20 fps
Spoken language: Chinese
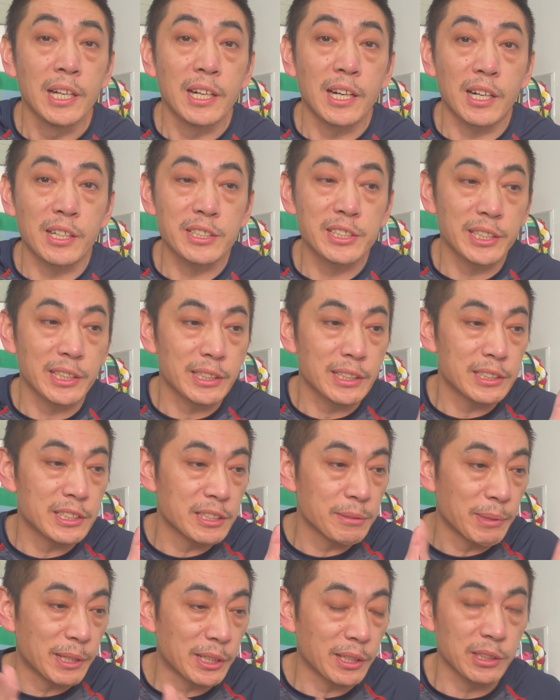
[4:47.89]
而且呢，
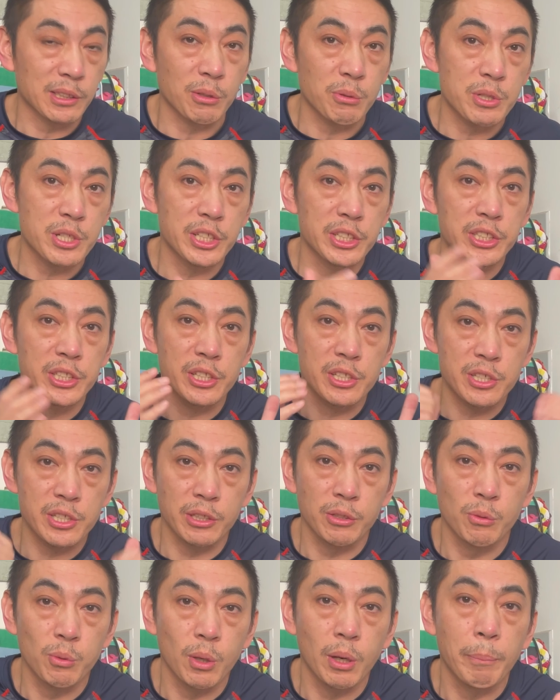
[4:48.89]
基本上都是一些
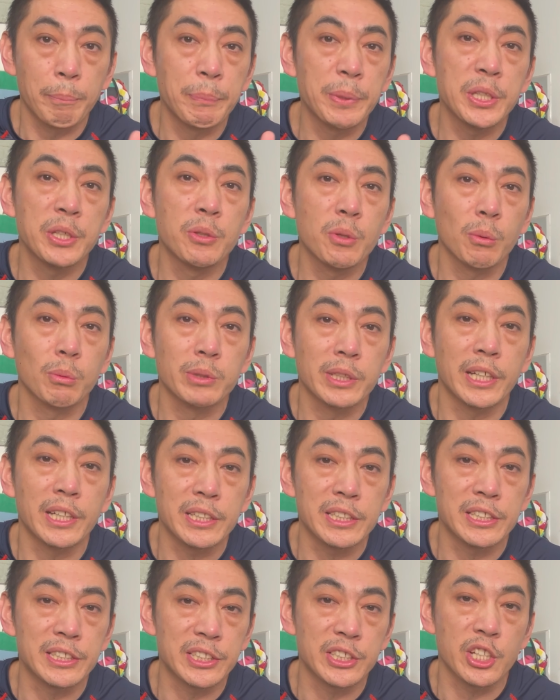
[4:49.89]
生活必用的
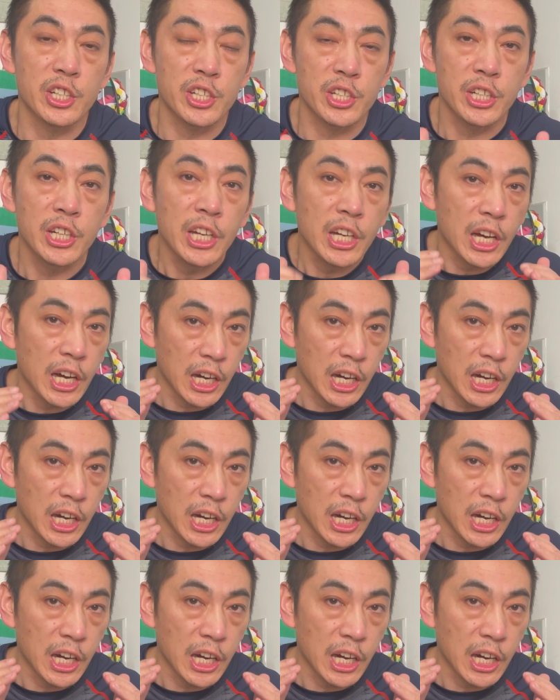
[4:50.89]
一些